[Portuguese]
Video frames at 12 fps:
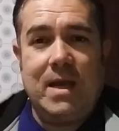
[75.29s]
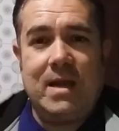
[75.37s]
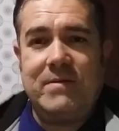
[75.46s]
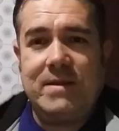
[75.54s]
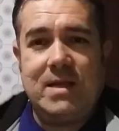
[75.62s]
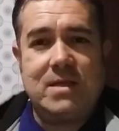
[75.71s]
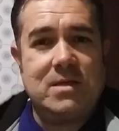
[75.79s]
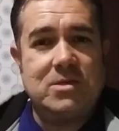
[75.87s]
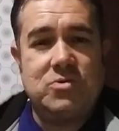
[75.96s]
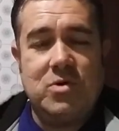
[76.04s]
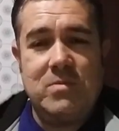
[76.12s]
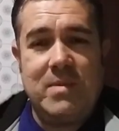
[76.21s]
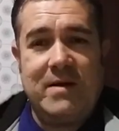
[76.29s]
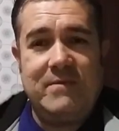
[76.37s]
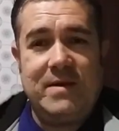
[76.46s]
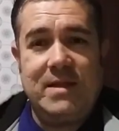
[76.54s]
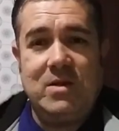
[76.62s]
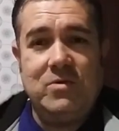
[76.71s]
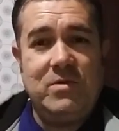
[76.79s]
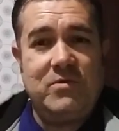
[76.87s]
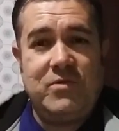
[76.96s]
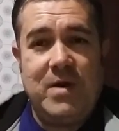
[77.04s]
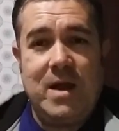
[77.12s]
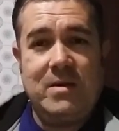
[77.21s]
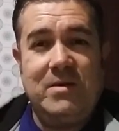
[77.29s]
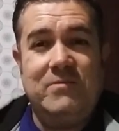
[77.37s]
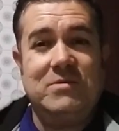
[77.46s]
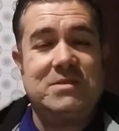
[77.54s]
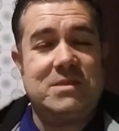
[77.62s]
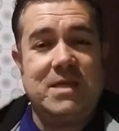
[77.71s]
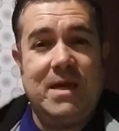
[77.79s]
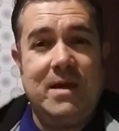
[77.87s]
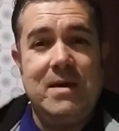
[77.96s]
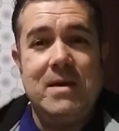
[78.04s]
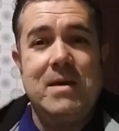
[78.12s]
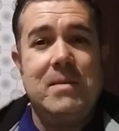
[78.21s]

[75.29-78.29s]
ela vai te transformar a vida no inferno e você,